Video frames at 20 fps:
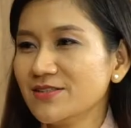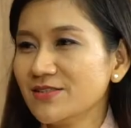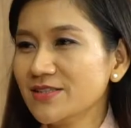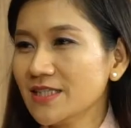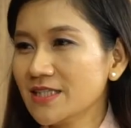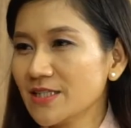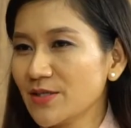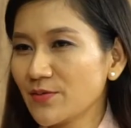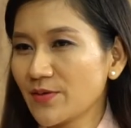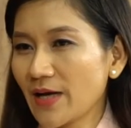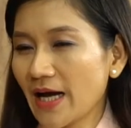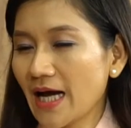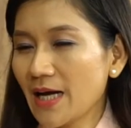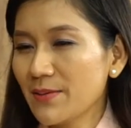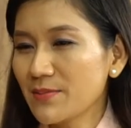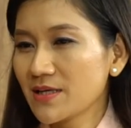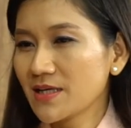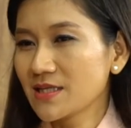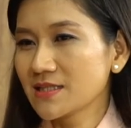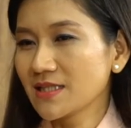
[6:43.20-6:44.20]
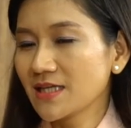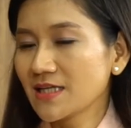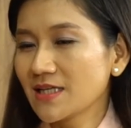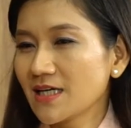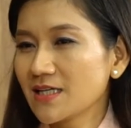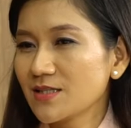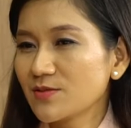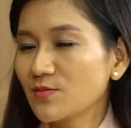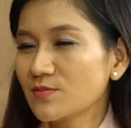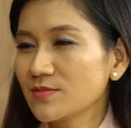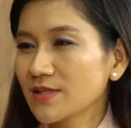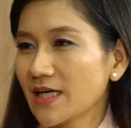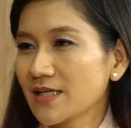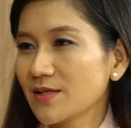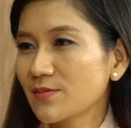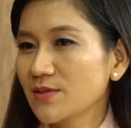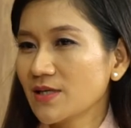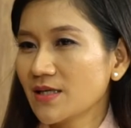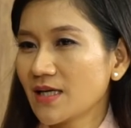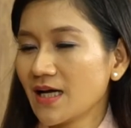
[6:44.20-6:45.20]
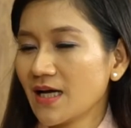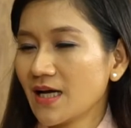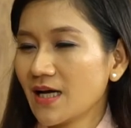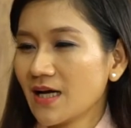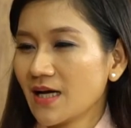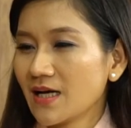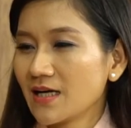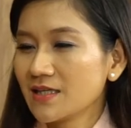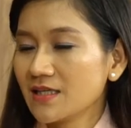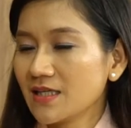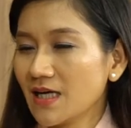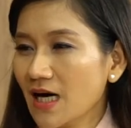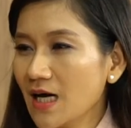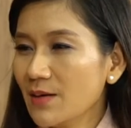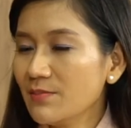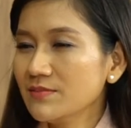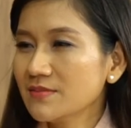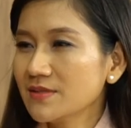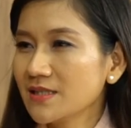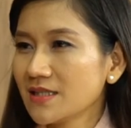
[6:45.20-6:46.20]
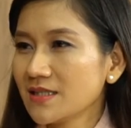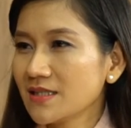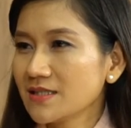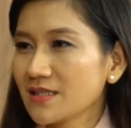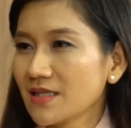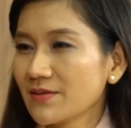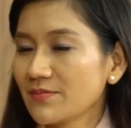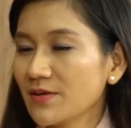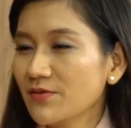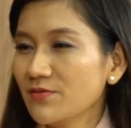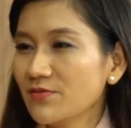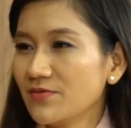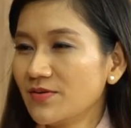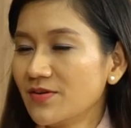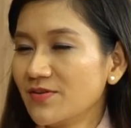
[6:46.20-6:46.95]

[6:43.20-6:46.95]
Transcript: dưỡng gì nhiều cả, mà nó sẽ gây chúng ta giống như là người ốm thì nó sẽ béo,